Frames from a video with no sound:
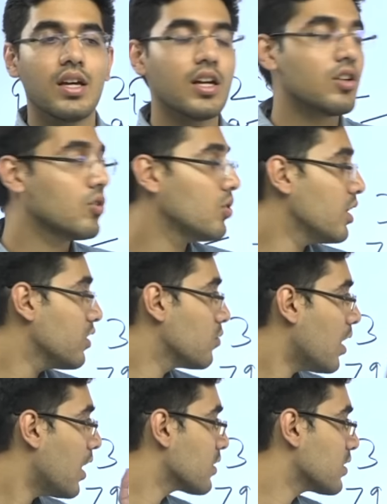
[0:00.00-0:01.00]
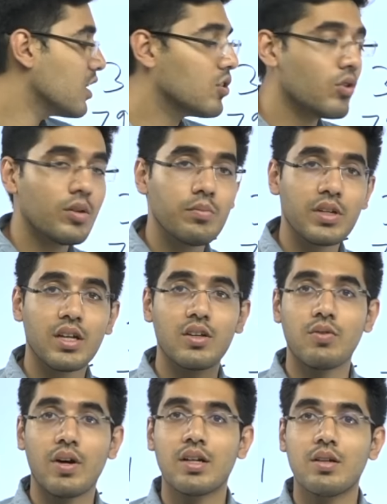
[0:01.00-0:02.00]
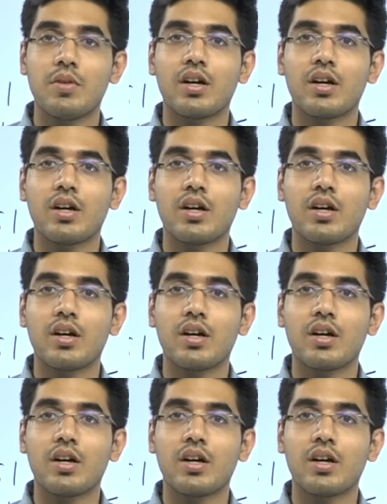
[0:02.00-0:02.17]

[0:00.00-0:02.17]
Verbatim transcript: ही टोल्ड हिज मार्क्स एंड ही टोल्ड मी हिज फाइनल